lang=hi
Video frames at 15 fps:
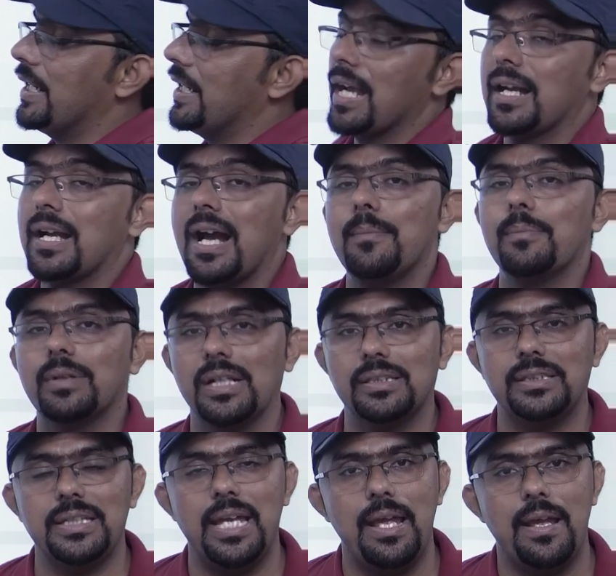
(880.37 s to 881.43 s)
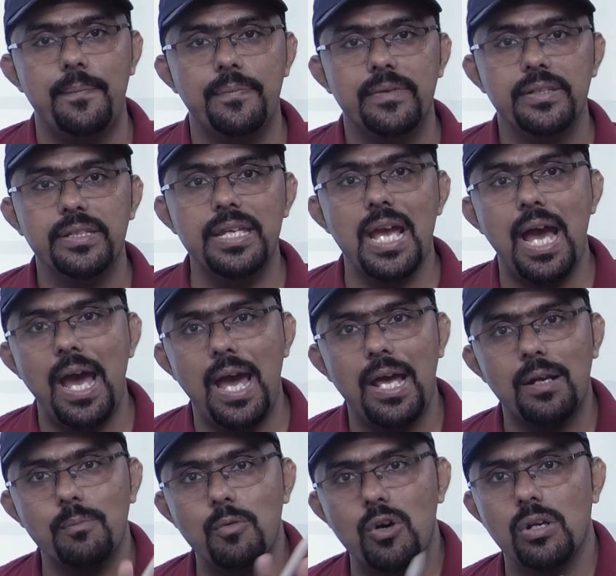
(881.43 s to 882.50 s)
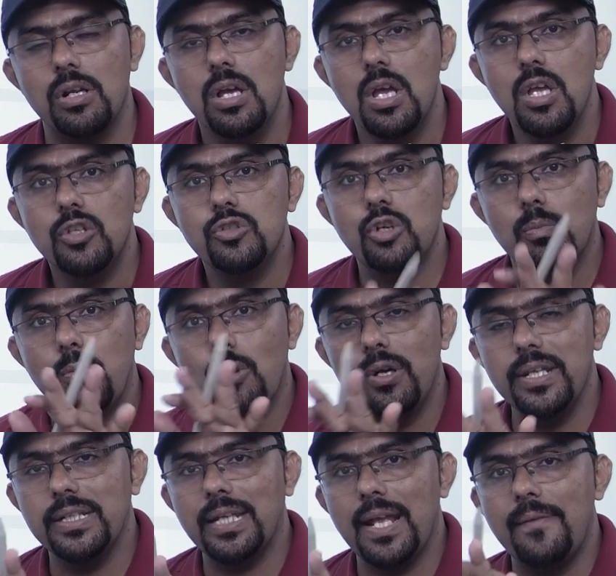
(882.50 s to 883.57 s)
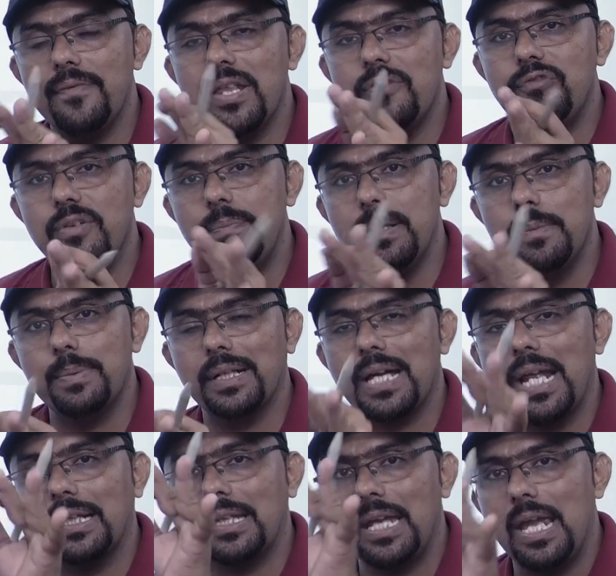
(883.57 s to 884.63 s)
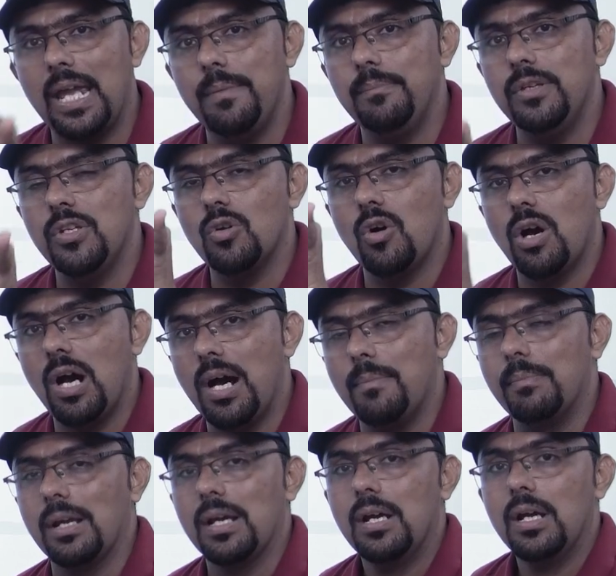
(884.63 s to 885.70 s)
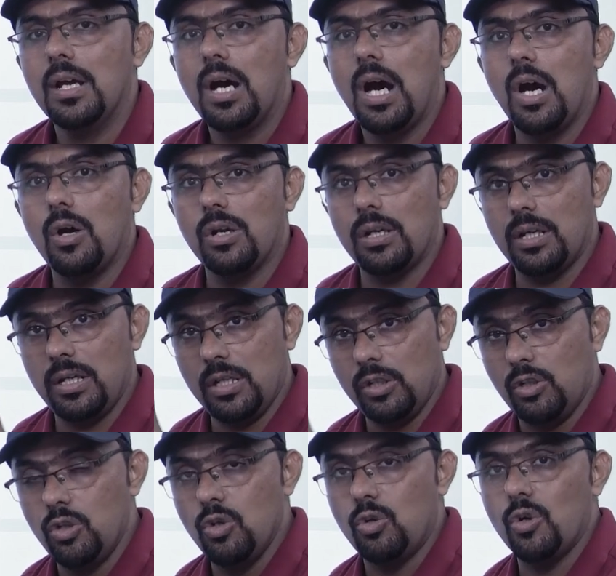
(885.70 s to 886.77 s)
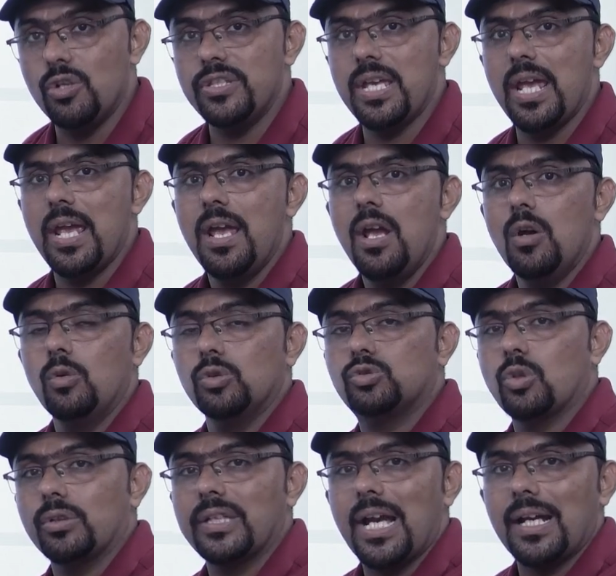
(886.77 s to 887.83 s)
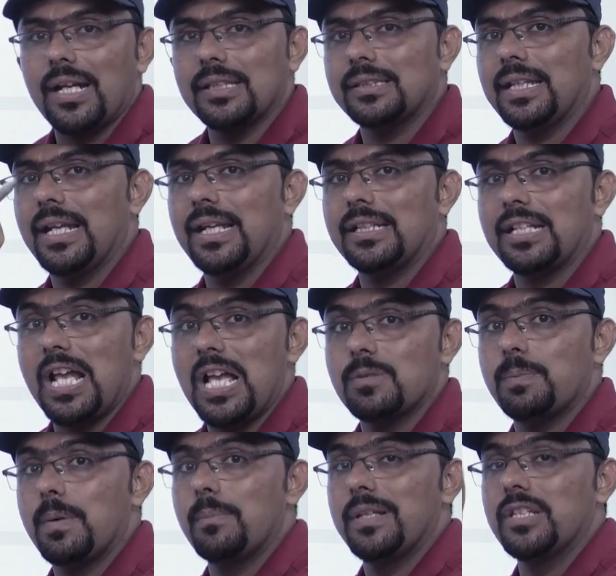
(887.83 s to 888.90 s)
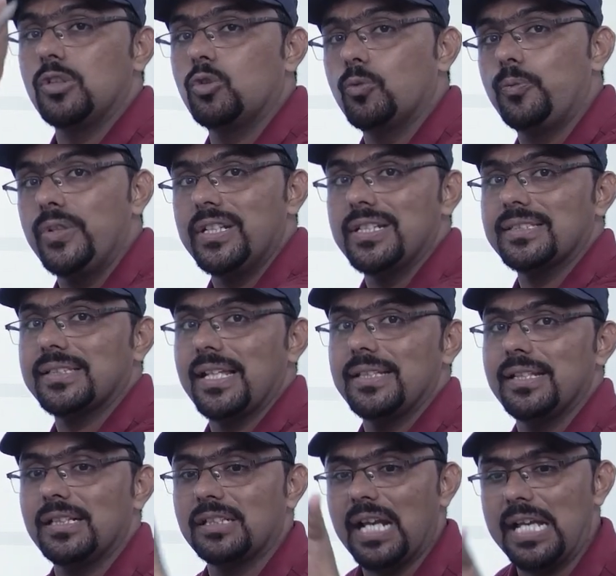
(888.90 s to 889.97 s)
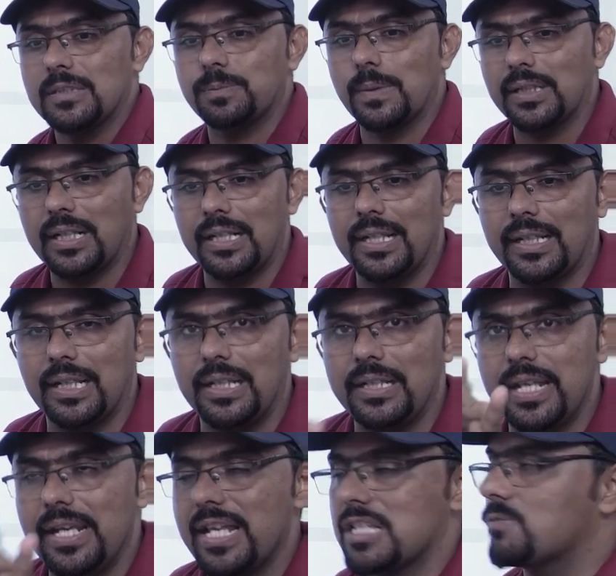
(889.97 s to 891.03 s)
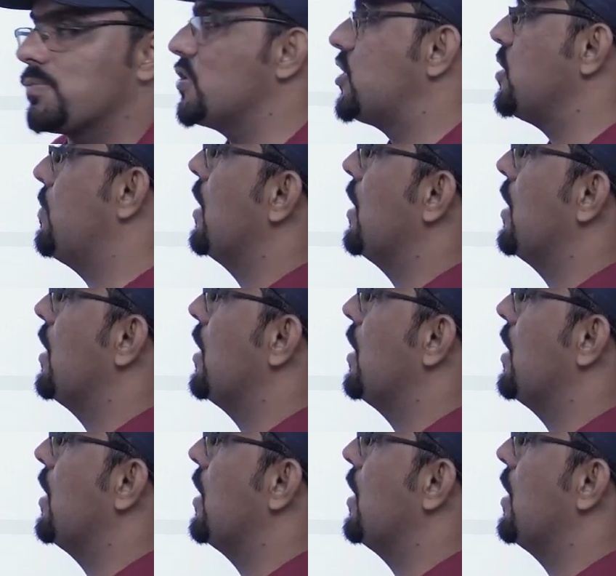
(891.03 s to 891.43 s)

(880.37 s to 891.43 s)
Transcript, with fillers: काम करती है ये हार्मोन जो बॉडी के अंदर विभिन्न प्रकार के एमिनो अम्ल और ग्लूकोज है उसको क्या करते हैं ट्रांसफर मदर टू फिटस के अंदर ट्रांसफर करने के लिए रेस्पॉन्सिबल